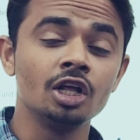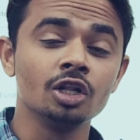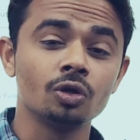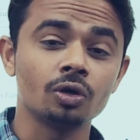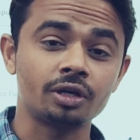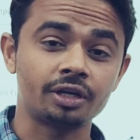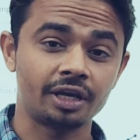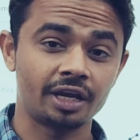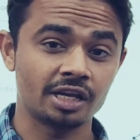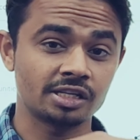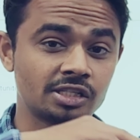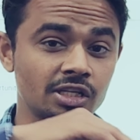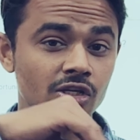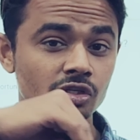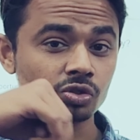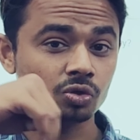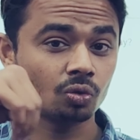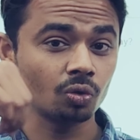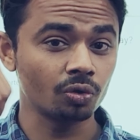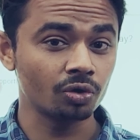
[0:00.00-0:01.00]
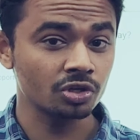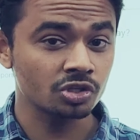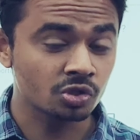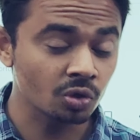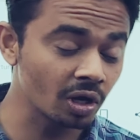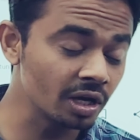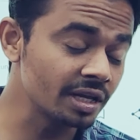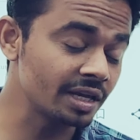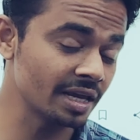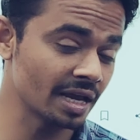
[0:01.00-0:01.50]
तो कैसे इसको
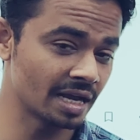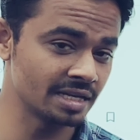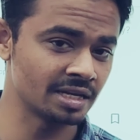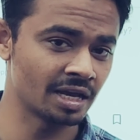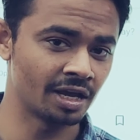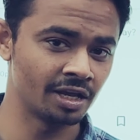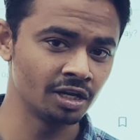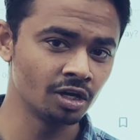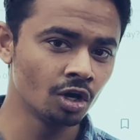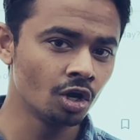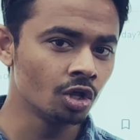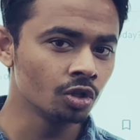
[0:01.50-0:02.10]
रिजोल्व किया जाए